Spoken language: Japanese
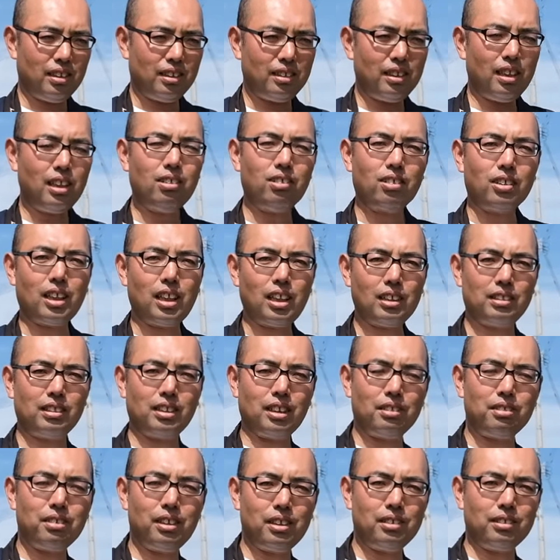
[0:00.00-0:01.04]
根の数
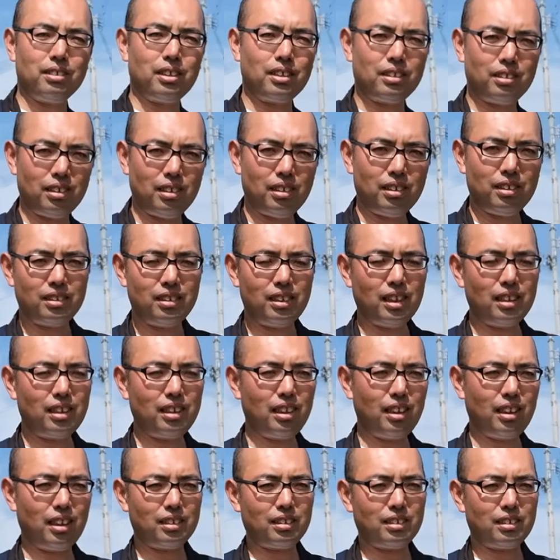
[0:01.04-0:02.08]
が増えるんですね。だっ
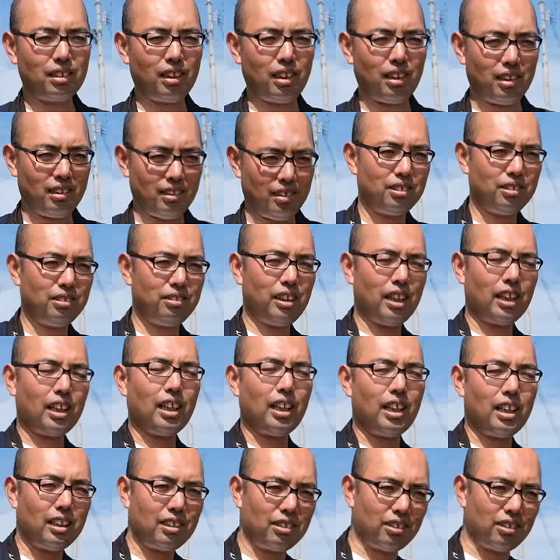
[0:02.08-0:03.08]
たら次植え替え